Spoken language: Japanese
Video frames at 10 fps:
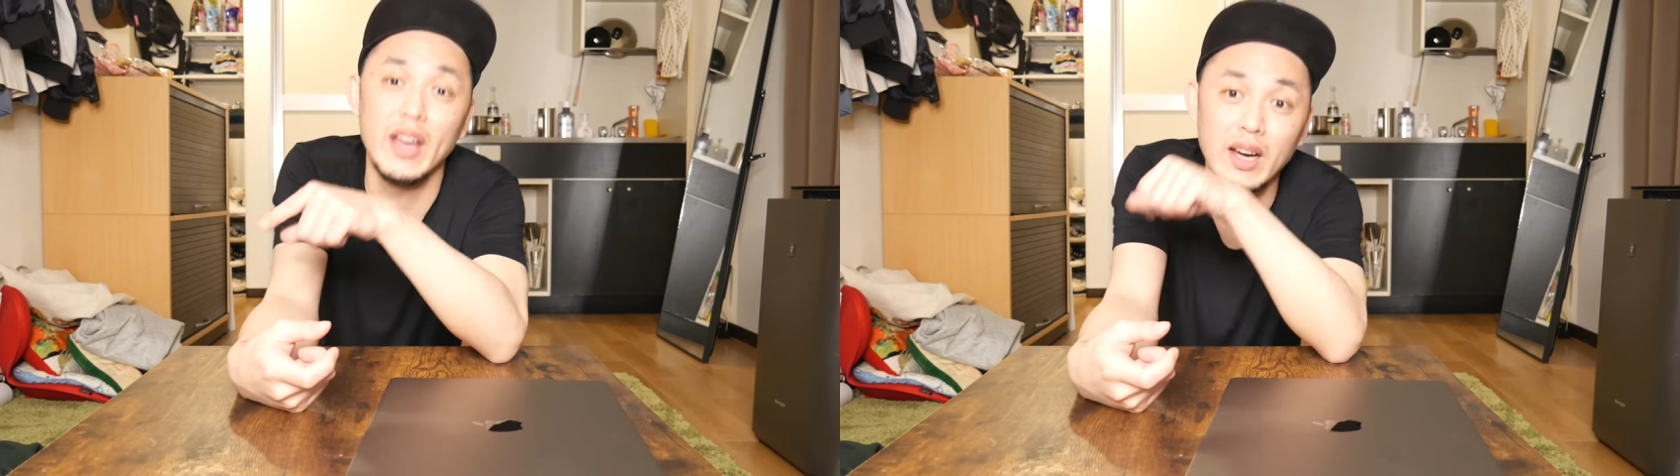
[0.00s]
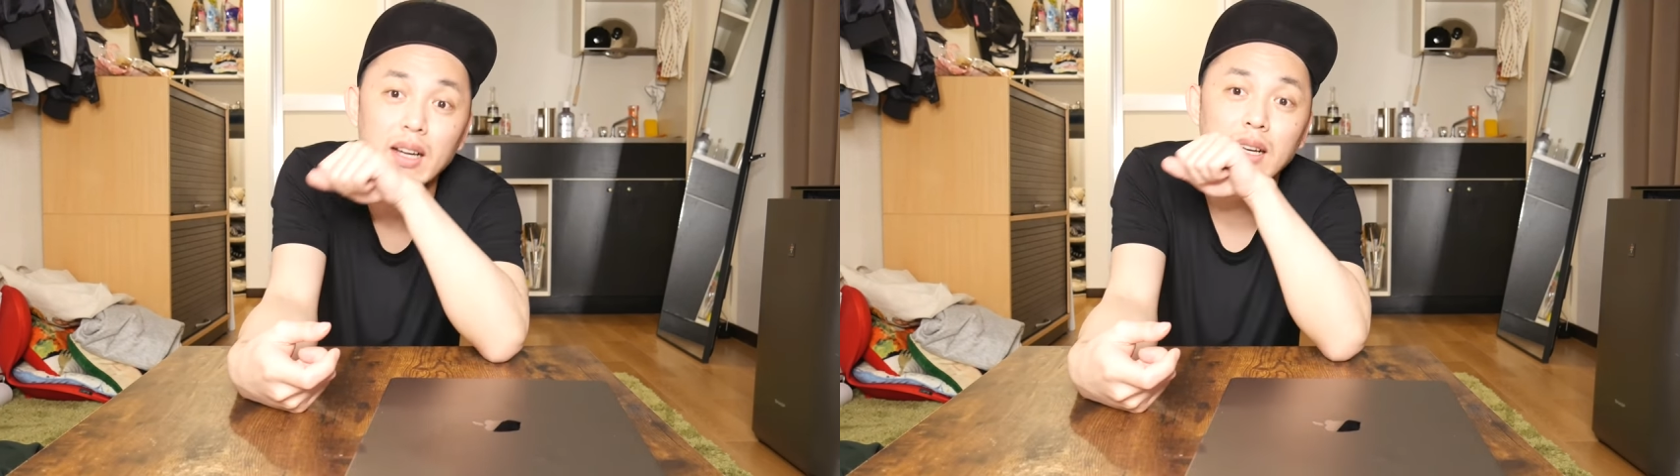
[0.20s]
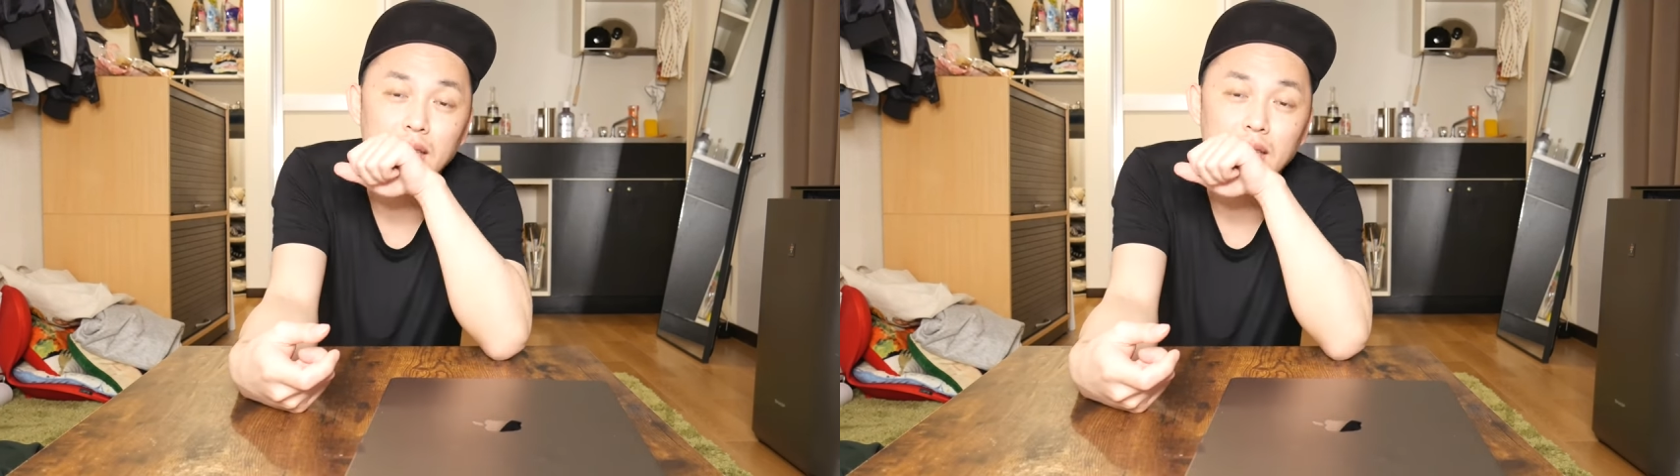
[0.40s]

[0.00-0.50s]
や。